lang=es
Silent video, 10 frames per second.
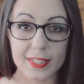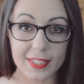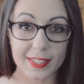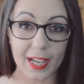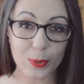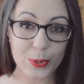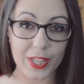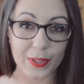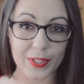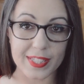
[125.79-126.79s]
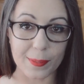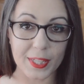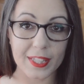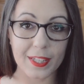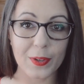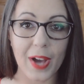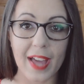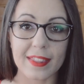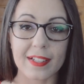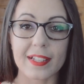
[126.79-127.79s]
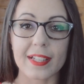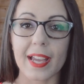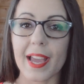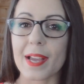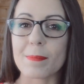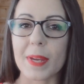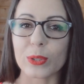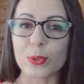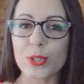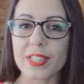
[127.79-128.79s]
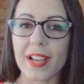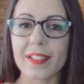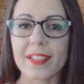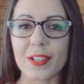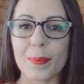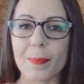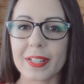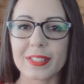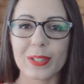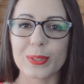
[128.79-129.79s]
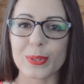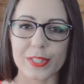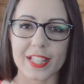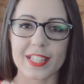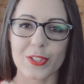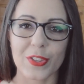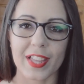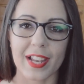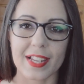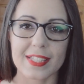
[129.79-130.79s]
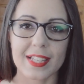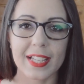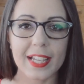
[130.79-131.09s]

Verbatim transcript: Si te ha gustado este vídeo, haz clic en me gusta y compártelo en tus redes sociales.